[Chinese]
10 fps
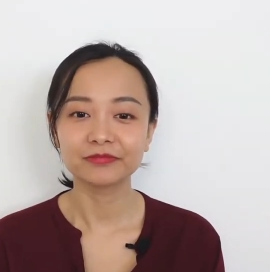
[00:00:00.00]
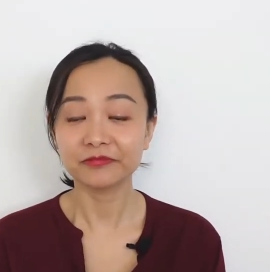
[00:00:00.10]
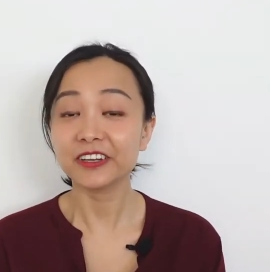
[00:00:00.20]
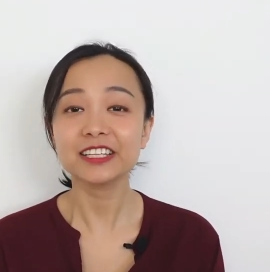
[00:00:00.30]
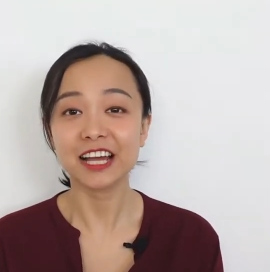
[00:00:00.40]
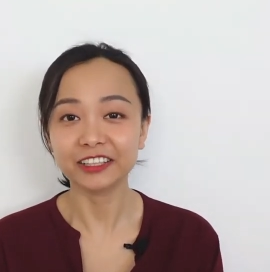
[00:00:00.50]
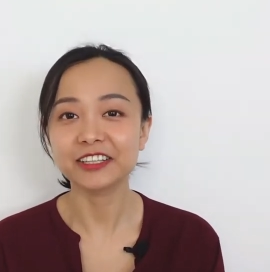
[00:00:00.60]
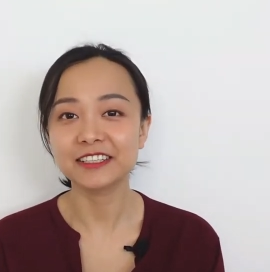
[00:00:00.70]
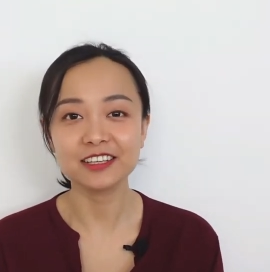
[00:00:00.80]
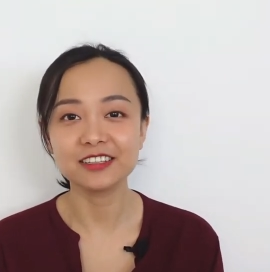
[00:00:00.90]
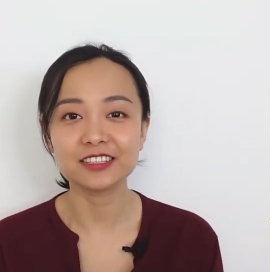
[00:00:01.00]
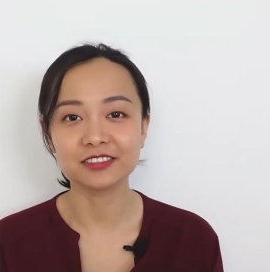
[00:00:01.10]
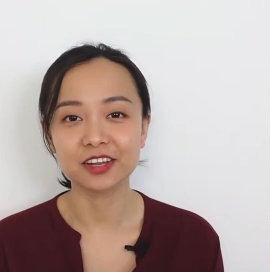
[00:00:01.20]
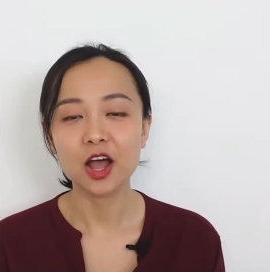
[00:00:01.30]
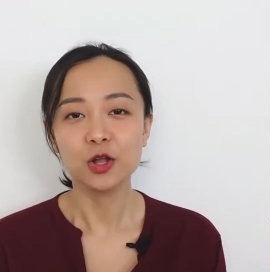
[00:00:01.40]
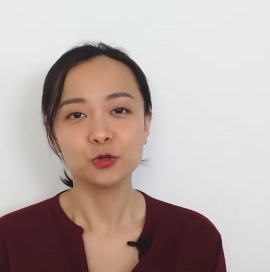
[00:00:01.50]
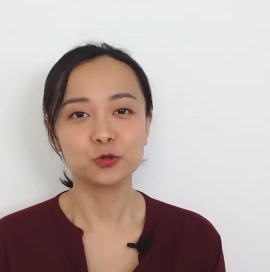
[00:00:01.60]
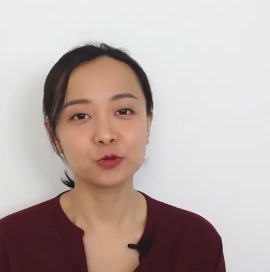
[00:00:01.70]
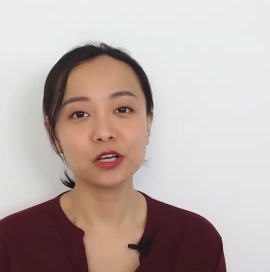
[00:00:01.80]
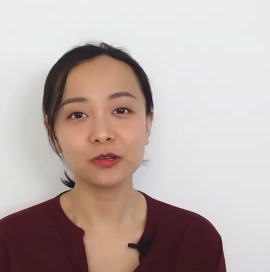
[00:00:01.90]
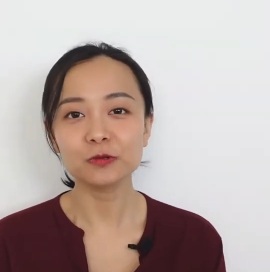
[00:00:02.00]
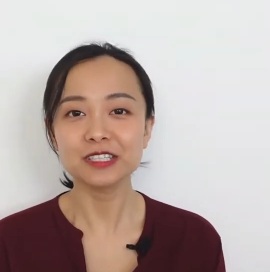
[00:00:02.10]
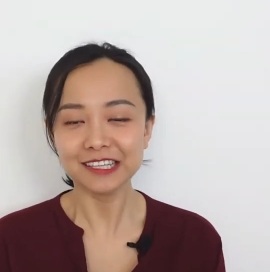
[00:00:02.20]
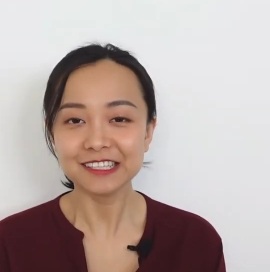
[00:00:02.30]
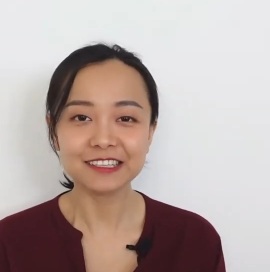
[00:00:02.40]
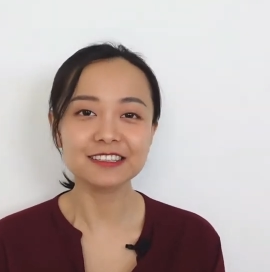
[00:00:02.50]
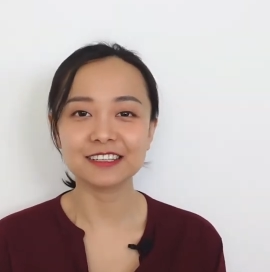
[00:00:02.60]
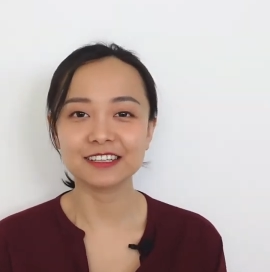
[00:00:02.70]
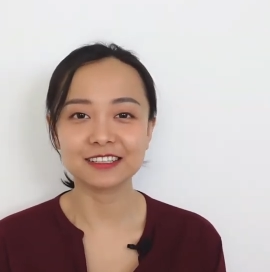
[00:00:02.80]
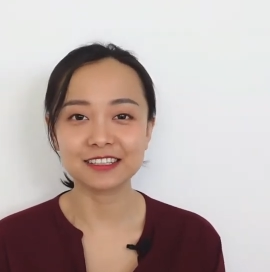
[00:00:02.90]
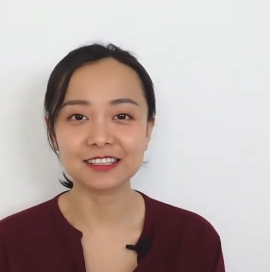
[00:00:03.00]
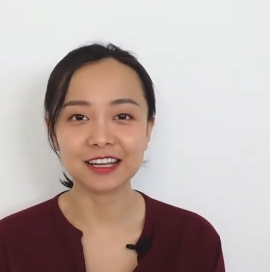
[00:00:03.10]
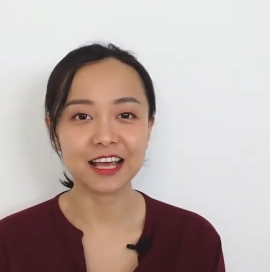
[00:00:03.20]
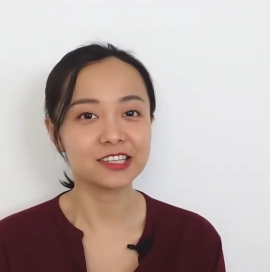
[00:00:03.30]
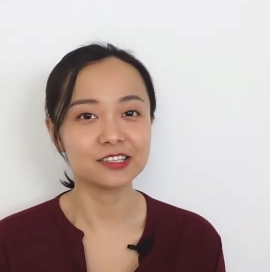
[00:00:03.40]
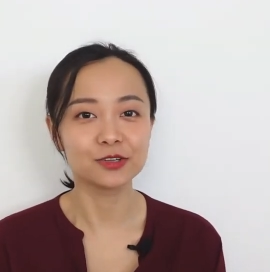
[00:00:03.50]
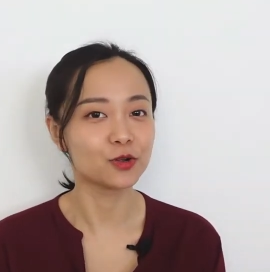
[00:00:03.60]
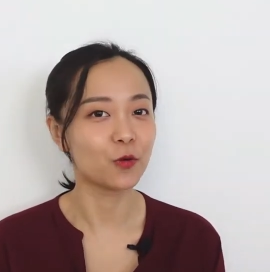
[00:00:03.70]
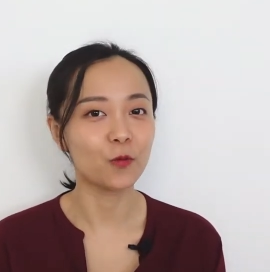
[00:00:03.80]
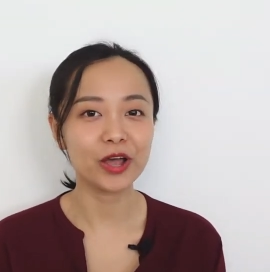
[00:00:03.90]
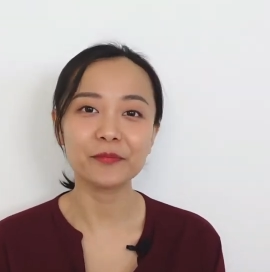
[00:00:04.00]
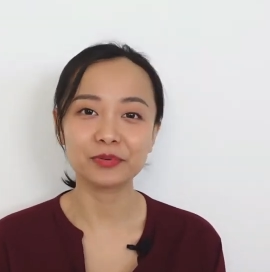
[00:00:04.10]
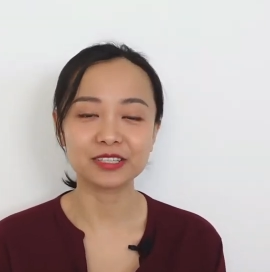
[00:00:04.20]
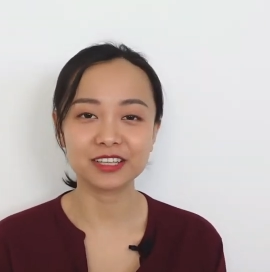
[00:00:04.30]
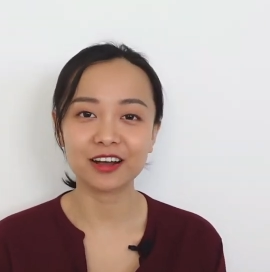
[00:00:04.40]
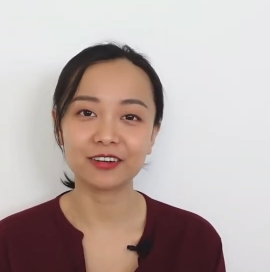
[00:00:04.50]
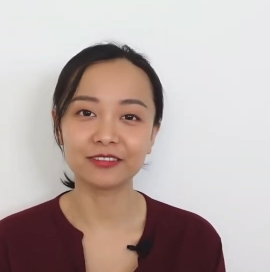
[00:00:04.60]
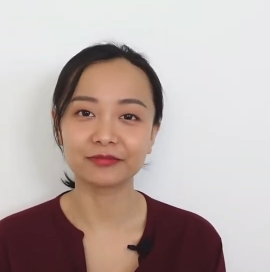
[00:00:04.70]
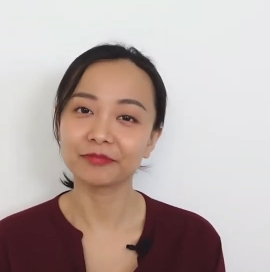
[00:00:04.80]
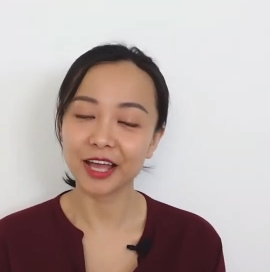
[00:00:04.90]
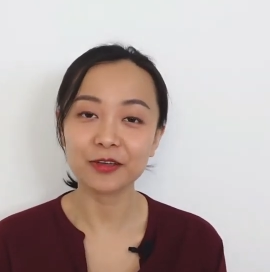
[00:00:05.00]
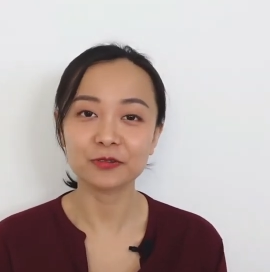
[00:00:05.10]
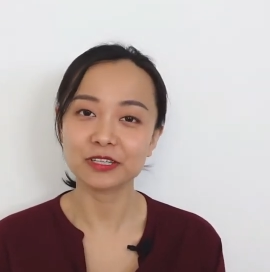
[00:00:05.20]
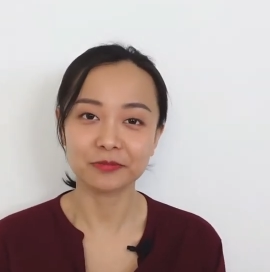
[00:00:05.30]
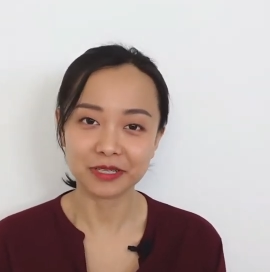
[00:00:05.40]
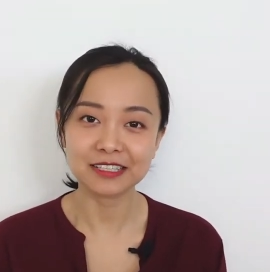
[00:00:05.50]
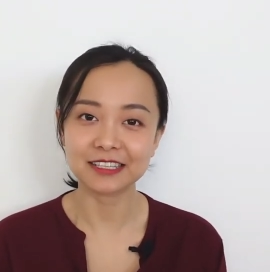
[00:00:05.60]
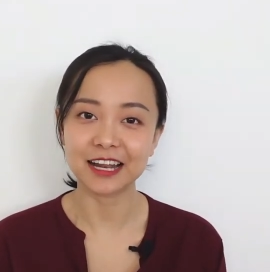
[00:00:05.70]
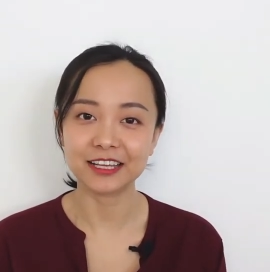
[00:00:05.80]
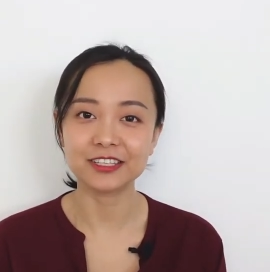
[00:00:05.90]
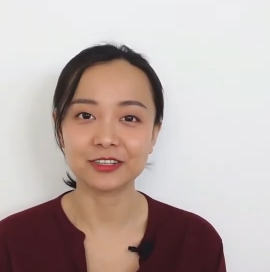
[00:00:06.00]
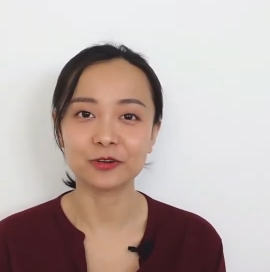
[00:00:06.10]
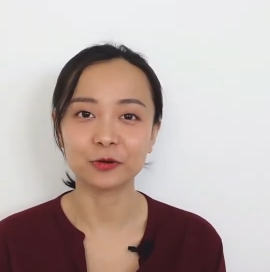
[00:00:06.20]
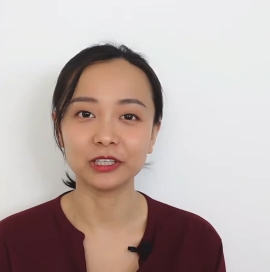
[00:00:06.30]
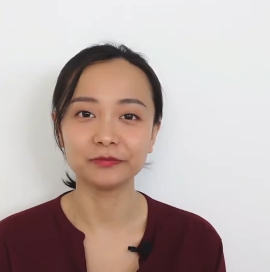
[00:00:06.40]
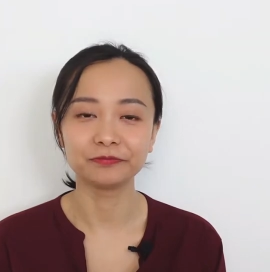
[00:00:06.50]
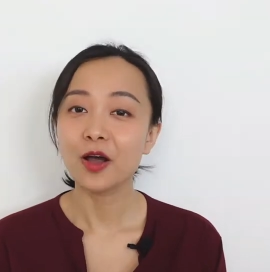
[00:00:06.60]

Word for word: 非常的震惊，除了用“震惊”这个词来形容，我也不知道该用什么词来形容了。